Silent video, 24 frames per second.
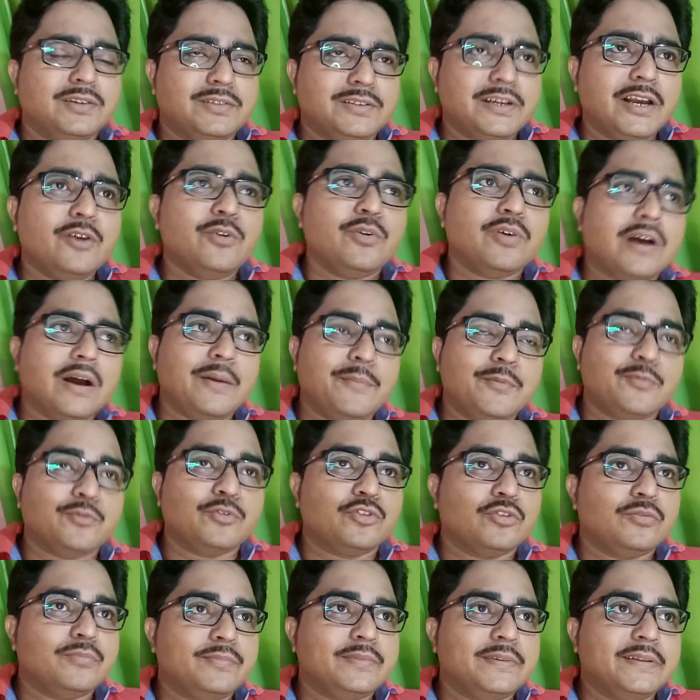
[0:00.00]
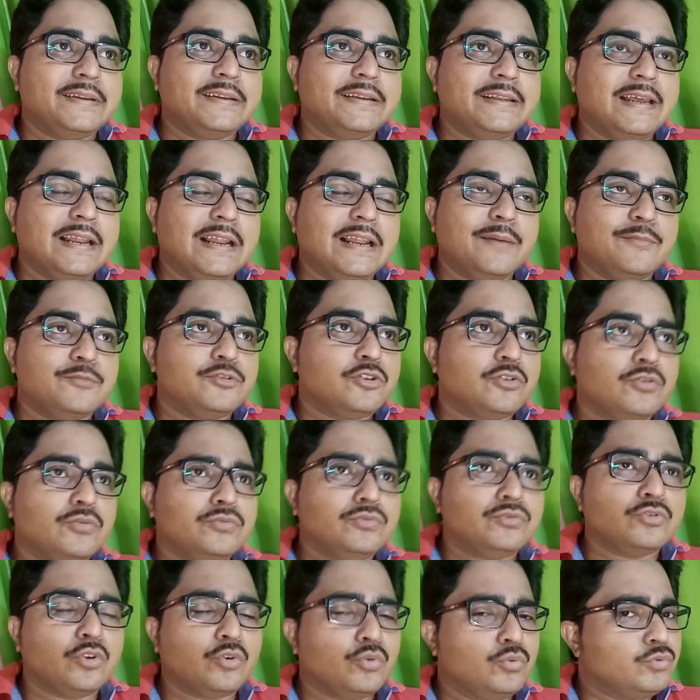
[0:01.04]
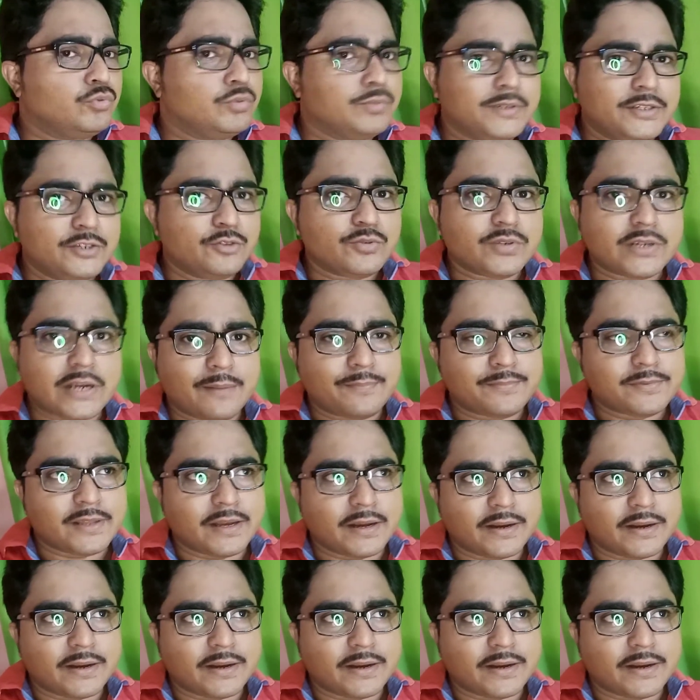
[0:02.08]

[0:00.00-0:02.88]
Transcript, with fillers: যাই হোক আমি প্রথম দিন গেলাম যখন তখন তো কিছু চাপ